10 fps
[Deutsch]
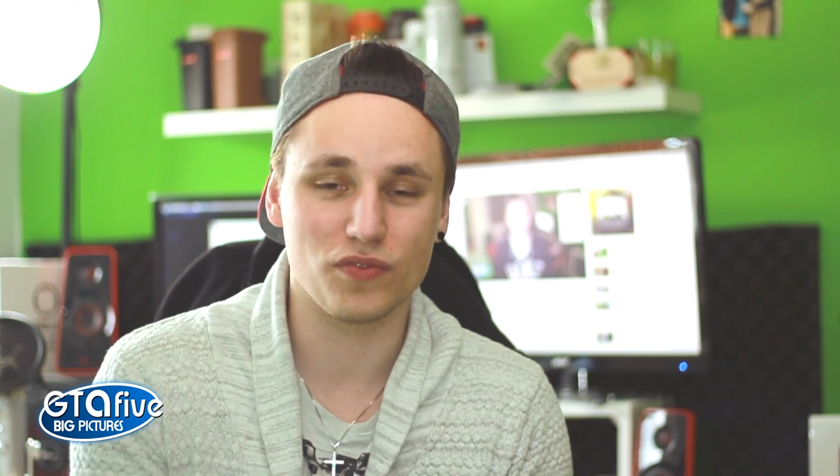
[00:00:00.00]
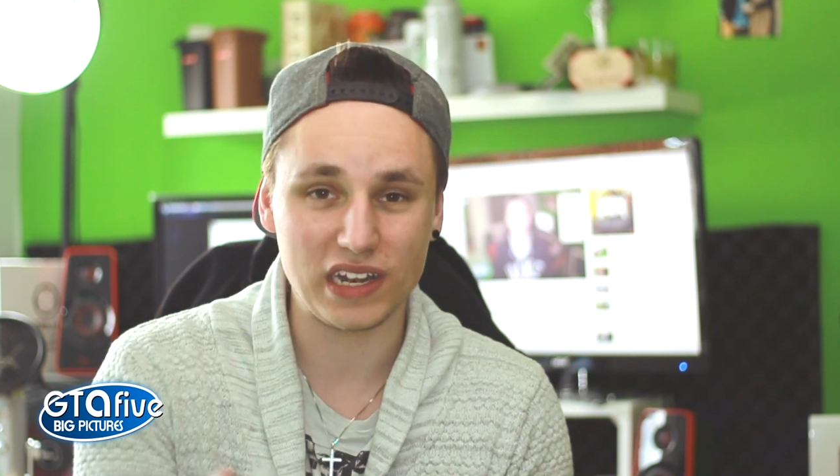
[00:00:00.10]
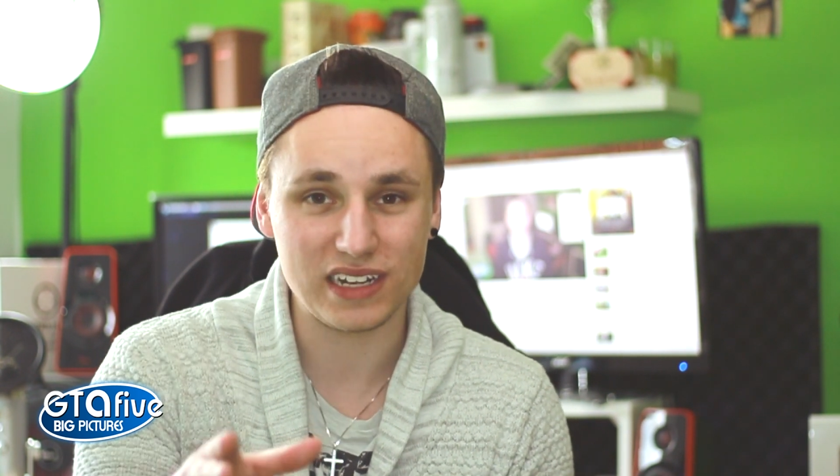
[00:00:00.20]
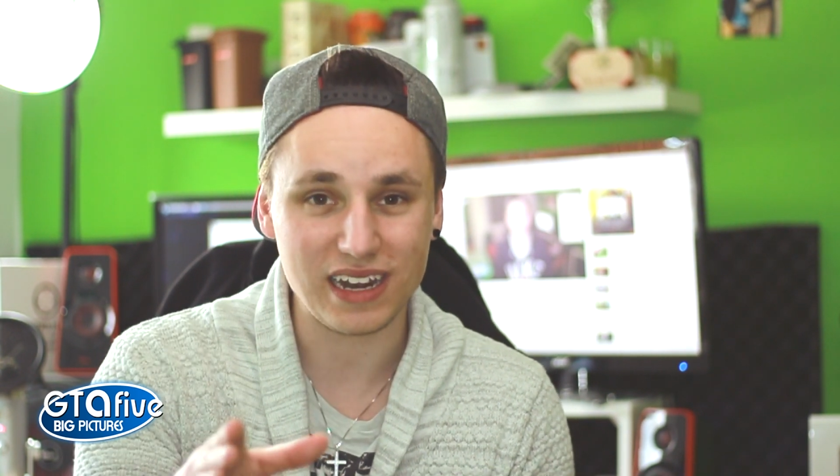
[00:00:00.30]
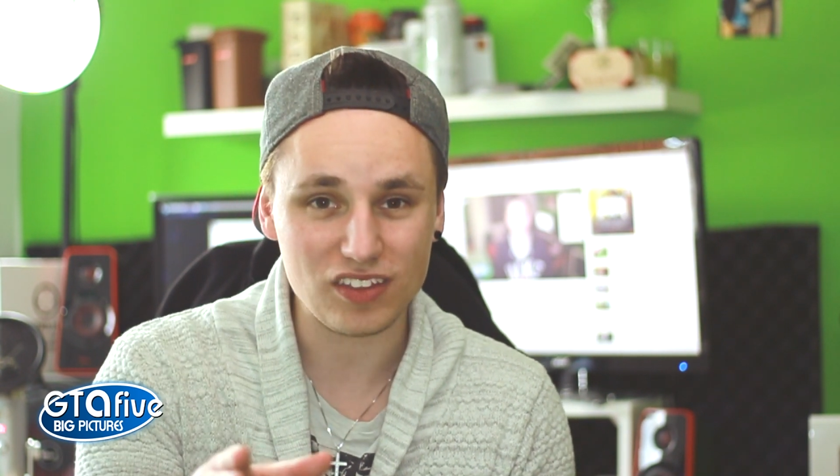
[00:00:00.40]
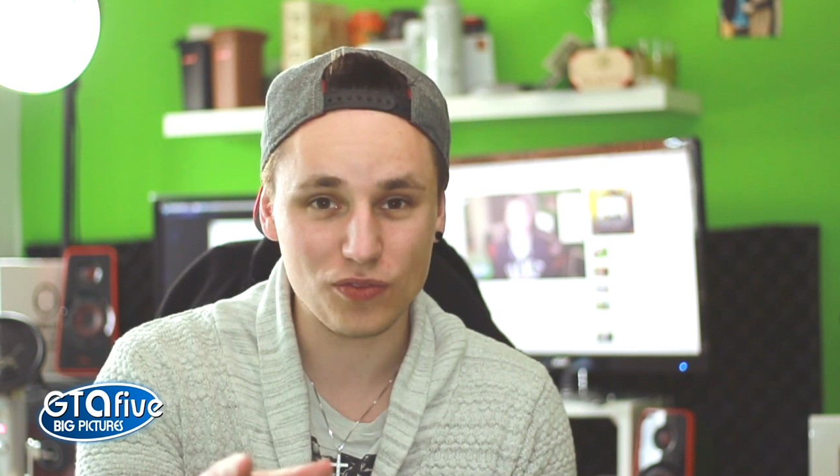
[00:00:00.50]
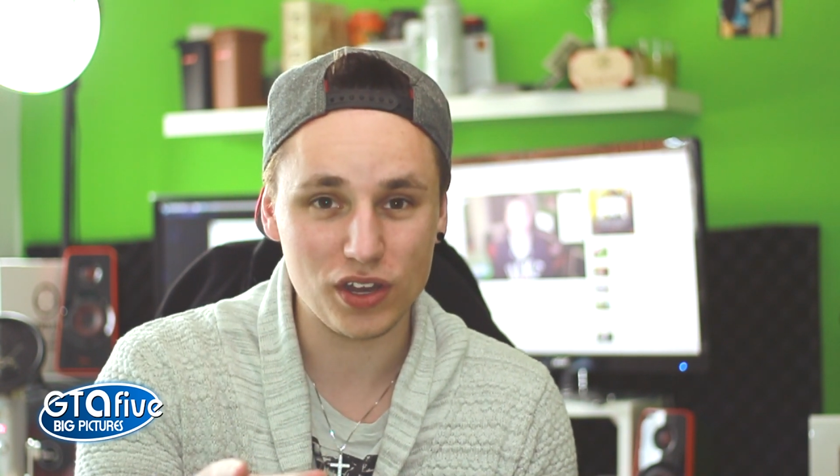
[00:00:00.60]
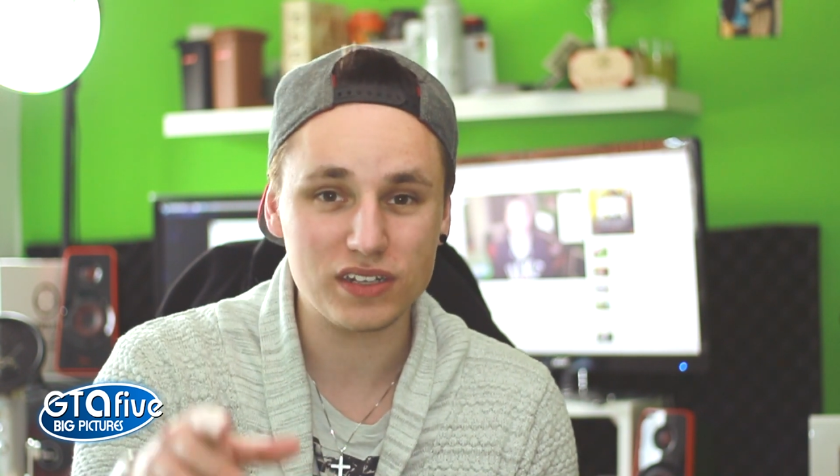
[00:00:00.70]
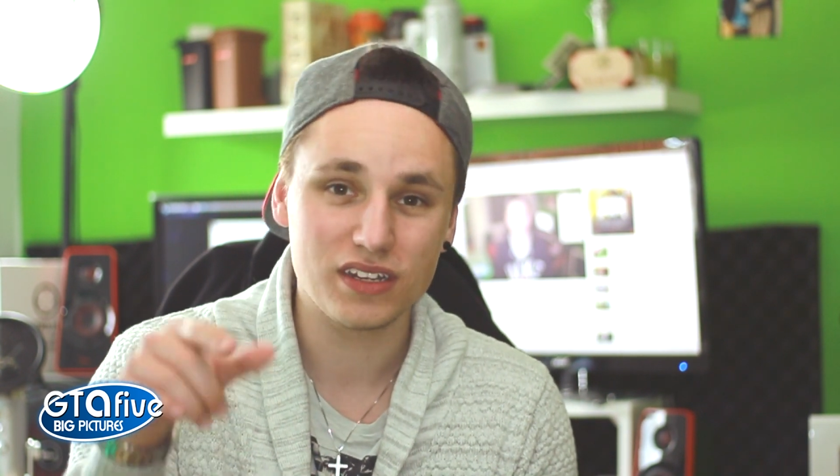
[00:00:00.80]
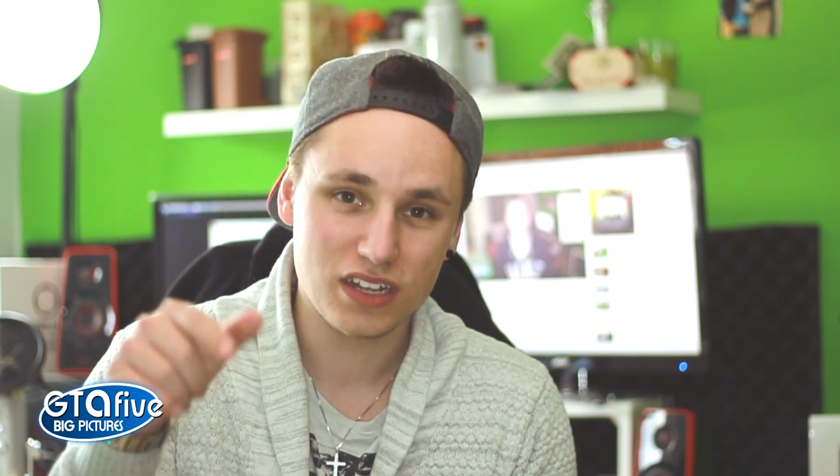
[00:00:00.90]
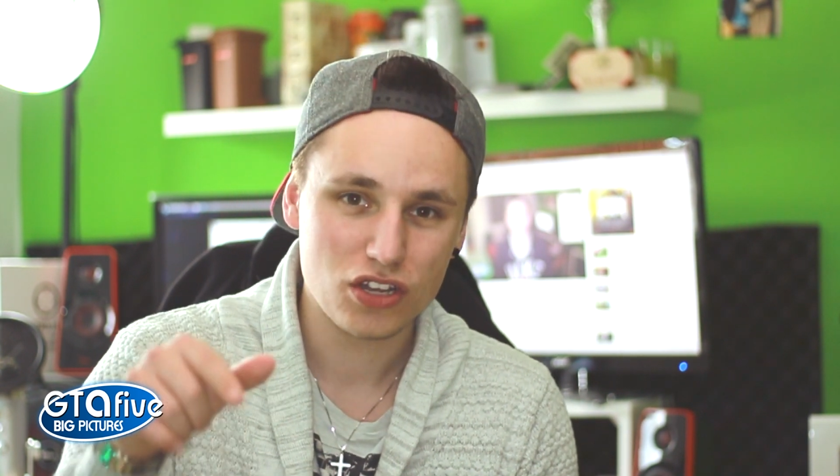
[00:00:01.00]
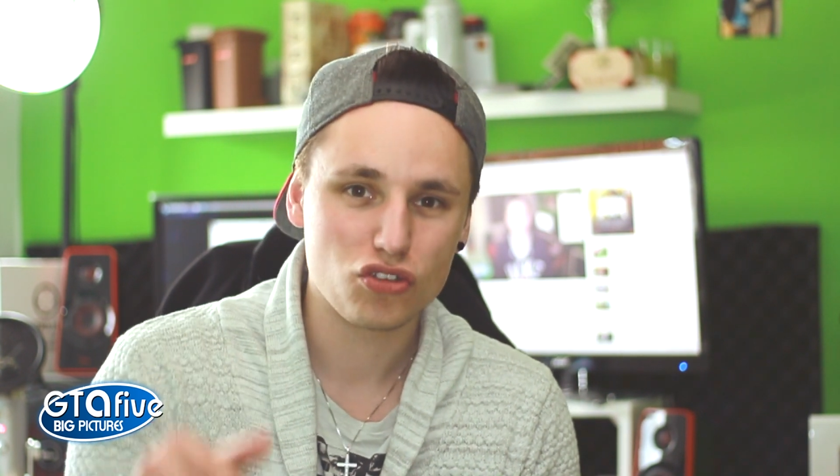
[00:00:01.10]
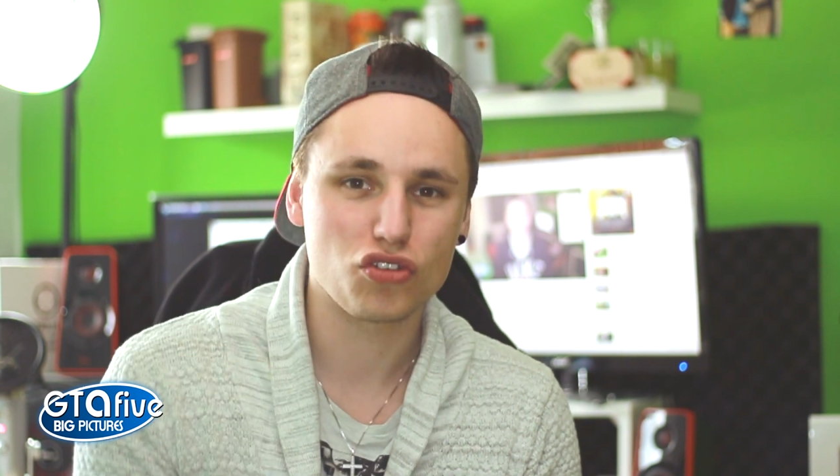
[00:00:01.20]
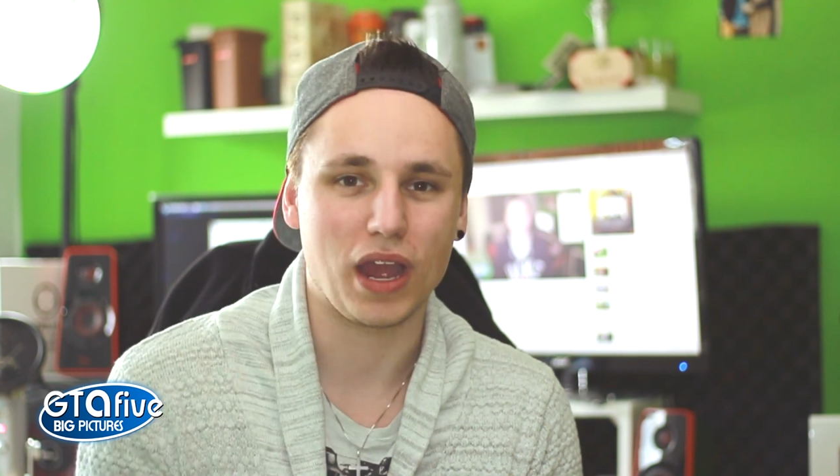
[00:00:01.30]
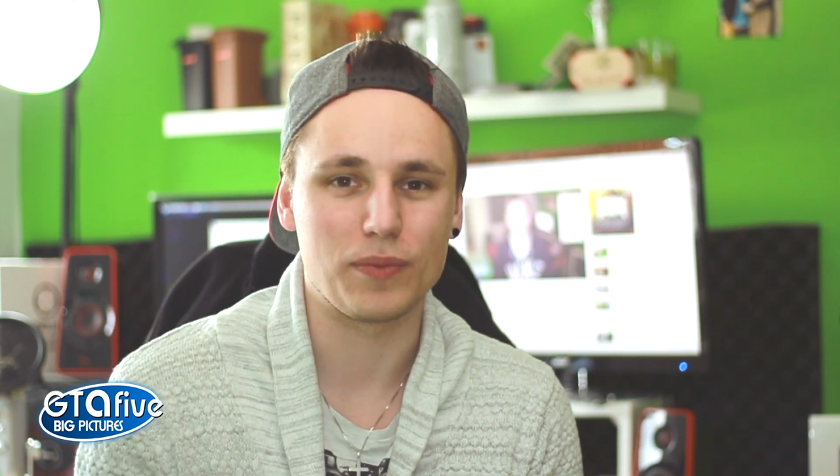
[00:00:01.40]
Und wenn ihr das wollt,
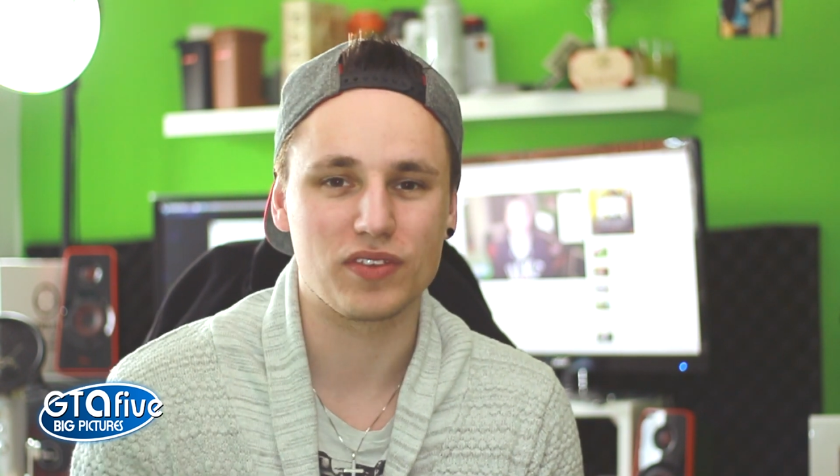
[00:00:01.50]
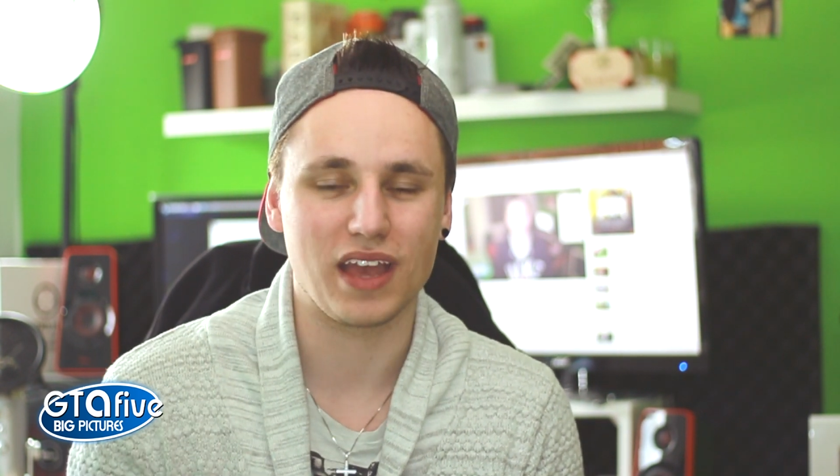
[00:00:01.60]
schreibt